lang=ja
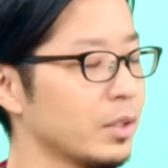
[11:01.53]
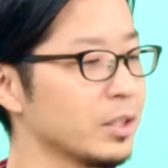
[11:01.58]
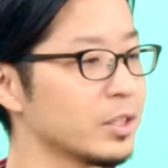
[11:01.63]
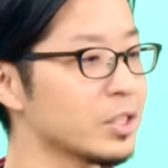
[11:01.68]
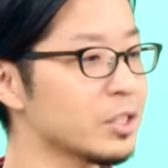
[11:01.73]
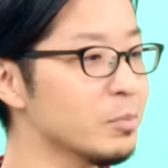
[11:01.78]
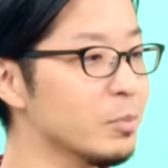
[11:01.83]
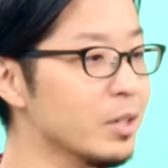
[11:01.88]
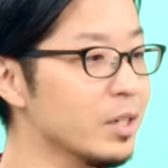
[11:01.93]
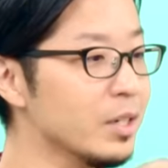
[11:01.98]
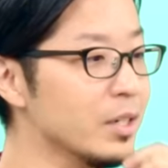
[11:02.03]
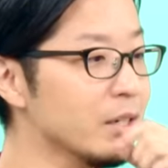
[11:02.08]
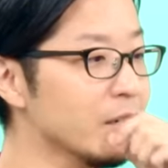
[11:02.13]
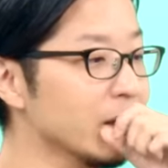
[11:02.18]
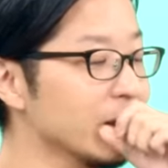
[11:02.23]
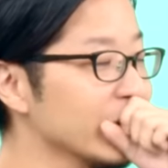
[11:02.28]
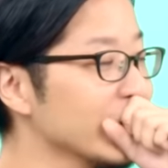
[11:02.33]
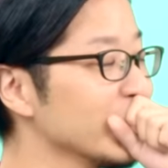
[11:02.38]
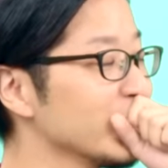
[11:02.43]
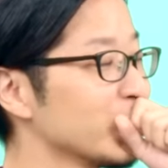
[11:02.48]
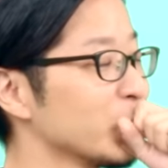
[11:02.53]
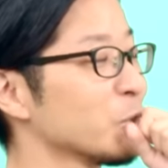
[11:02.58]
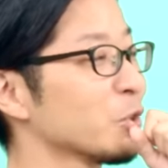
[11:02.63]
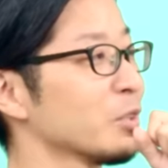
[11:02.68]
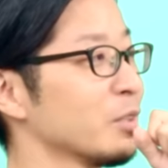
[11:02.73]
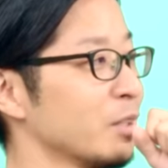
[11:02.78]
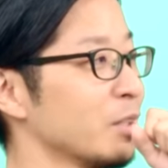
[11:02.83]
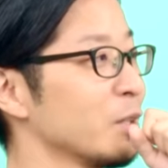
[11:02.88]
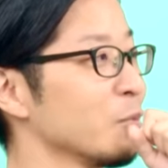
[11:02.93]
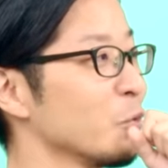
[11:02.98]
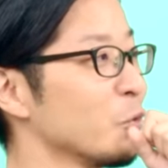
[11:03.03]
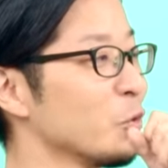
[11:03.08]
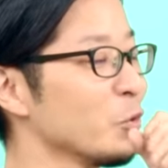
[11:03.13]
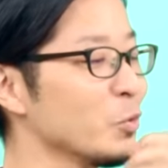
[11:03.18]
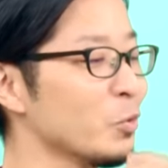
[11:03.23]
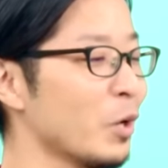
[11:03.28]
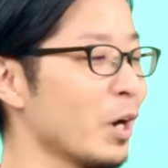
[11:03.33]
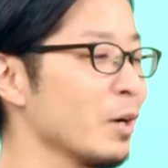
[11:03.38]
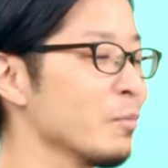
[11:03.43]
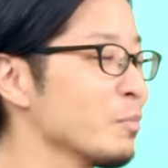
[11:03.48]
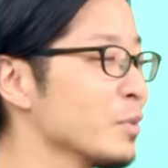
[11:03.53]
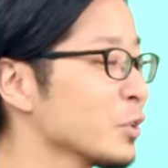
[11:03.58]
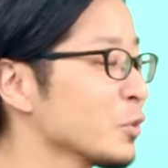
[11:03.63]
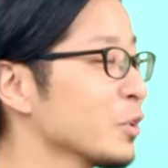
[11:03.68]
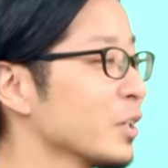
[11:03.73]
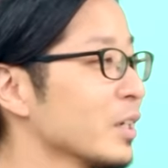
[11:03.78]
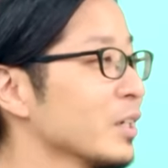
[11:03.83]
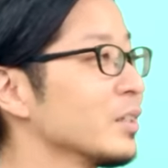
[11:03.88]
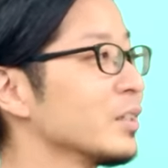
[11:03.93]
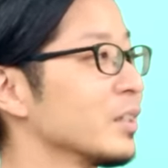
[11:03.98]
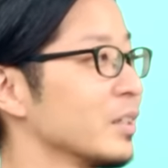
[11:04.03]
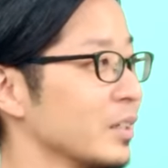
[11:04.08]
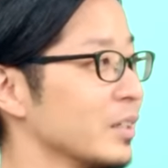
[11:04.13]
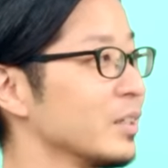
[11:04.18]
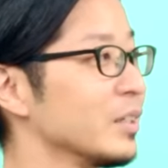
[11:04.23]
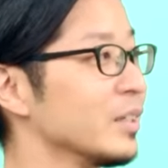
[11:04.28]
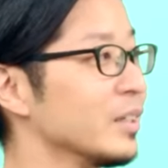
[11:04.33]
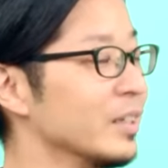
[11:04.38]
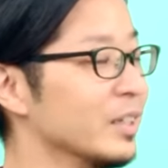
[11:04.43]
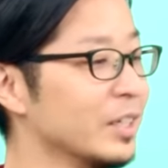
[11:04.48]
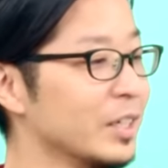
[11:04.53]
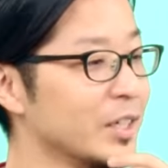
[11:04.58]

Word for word: 8万円がないっつってもうほぼ半べそで帰ってきて、うん、